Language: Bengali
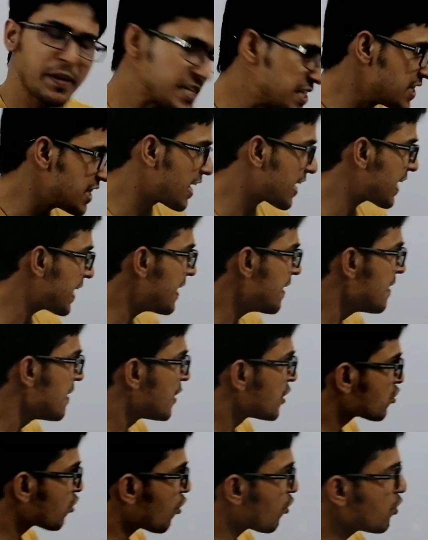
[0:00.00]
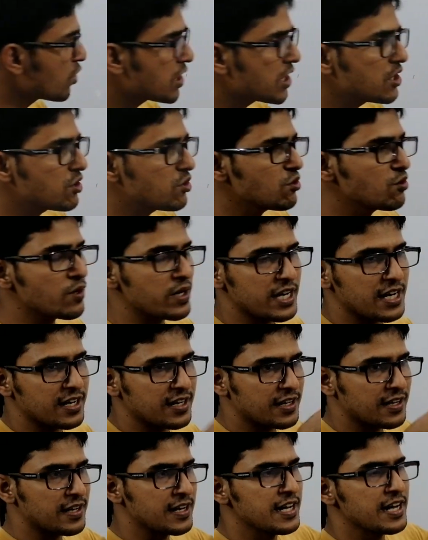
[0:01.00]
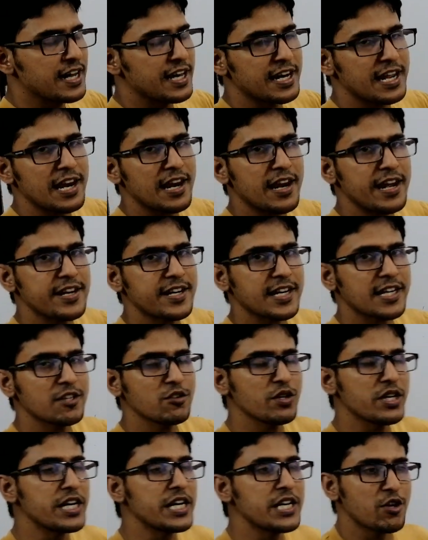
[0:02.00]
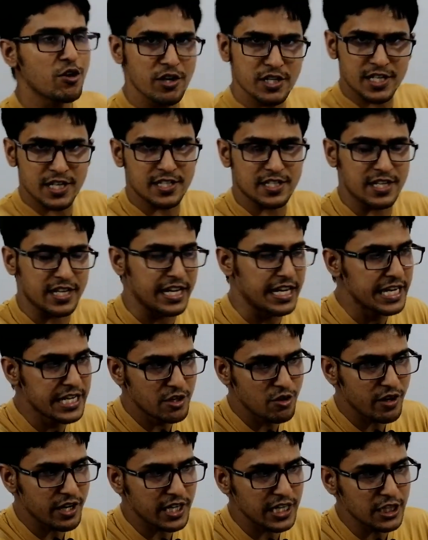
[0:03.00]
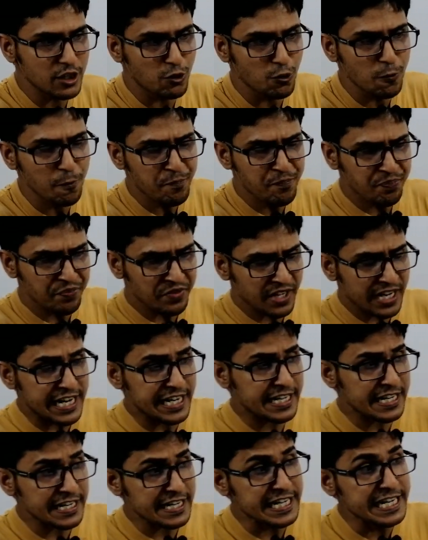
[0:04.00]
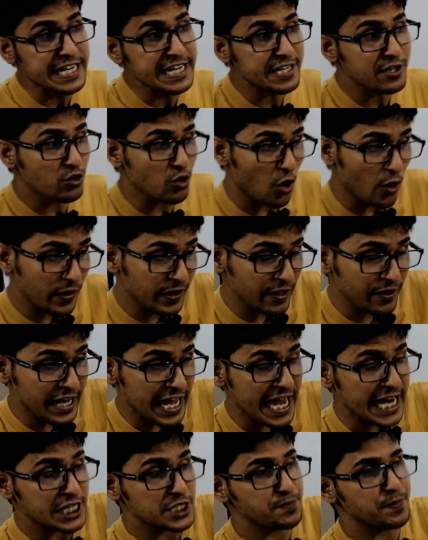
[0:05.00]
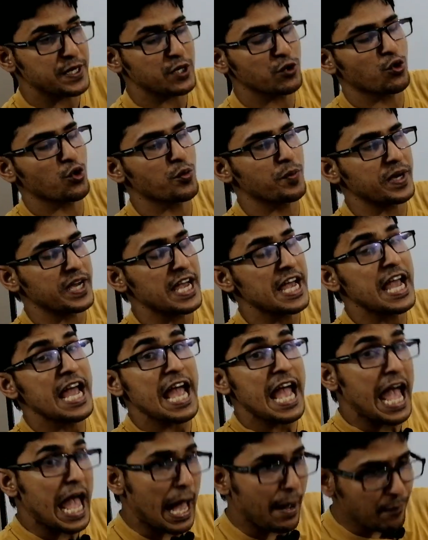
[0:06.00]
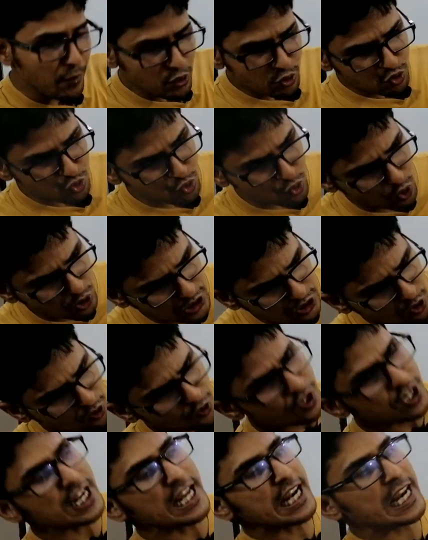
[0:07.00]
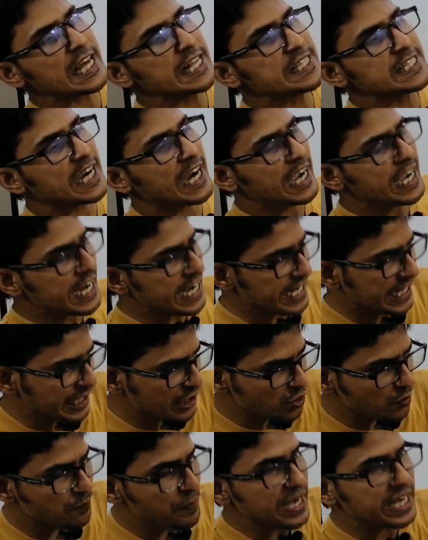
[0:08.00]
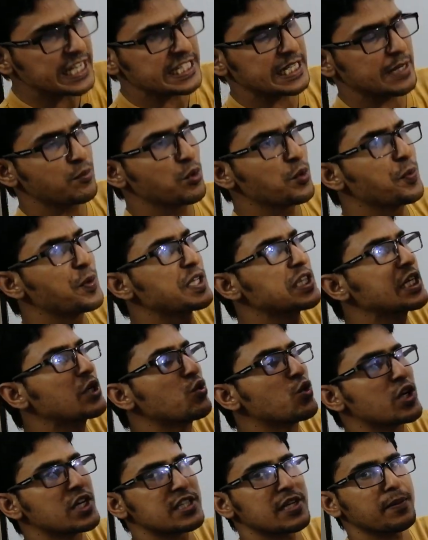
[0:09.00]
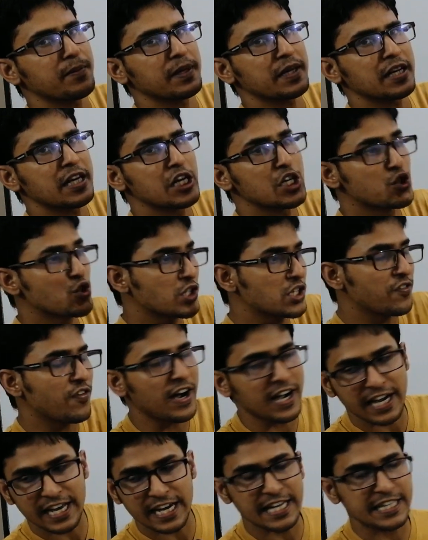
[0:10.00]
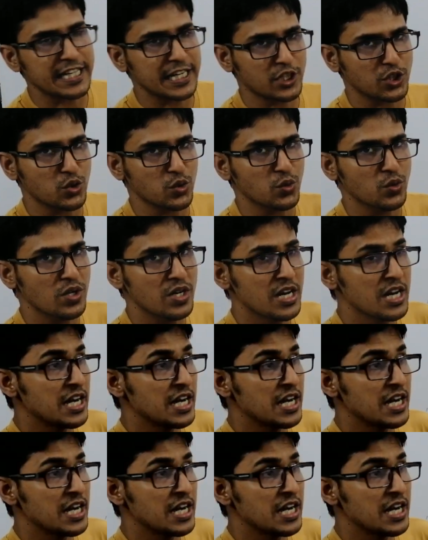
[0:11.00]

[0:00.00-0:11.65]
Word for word: অনেক বেশি থাকে তখন কিন্তু রেল লাইনটা কিন্তু হিট হয়ে যাচ্ছে হিট হয়ে কিন্তু এটা হিট হওয়ার কারণে এক্সপেন্ড করবে এবং যদি তখন রেল লাইন যায় এটা কিন্তু বেঁকে যাবে উপরের দিকে উঠে যাবে যদি ফাঁকা না থাকতো